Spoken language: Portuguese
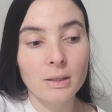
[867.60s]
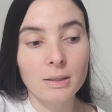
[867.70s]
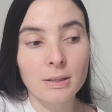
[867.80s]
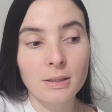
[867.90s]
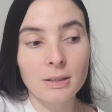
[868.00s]

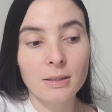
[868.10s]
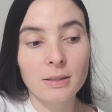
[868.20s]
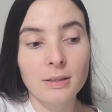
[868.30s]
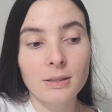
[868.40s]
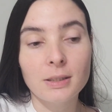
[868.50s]

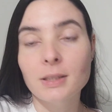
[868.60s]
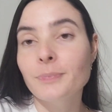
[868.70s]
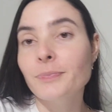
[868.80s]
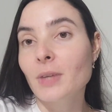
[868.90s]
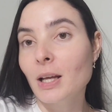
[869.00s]

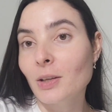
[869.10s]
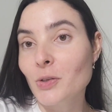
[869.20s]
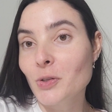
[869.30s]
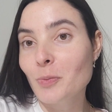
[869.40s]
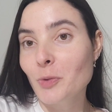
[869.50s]
E ela
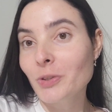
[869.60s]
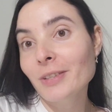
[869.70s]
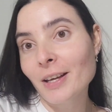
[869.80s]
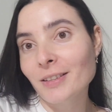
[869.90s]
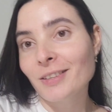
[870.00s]
gostou
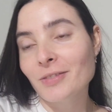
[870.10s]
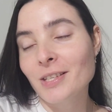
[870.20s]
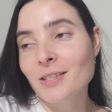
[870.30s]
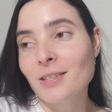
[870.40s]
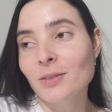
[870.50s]
muito, né? Até
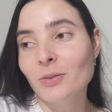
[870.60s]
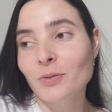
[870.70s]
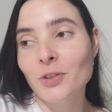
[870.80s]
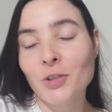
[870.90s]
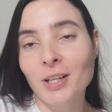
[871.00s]
vocês viram
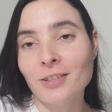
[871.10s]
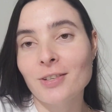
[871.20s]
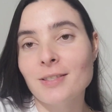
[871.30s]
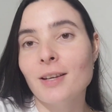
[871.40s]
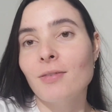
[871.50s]
no vídeo que ela
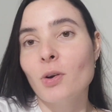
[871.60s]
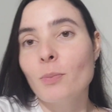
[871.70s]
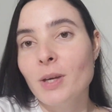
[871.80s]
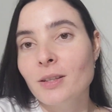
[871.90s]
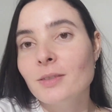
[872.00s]
já estava
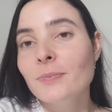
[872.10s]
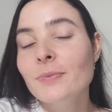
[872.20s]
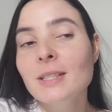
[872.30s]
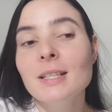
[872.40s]
comendo.